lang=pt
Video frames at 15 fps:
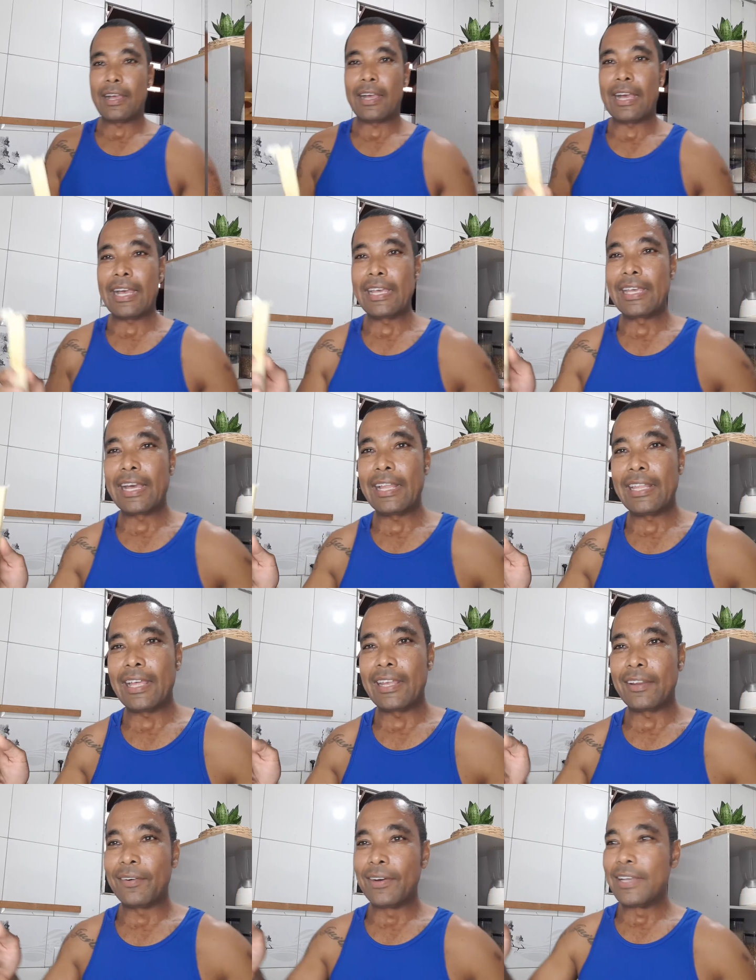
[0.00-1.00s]
Aí
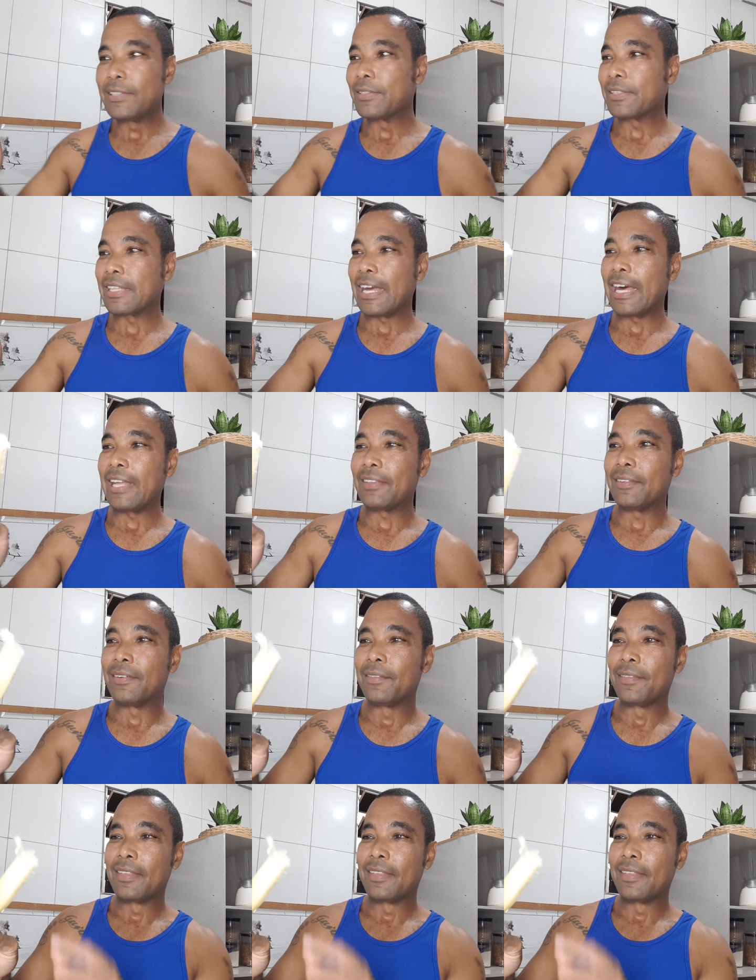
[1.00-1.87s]
galera, olha o resultado.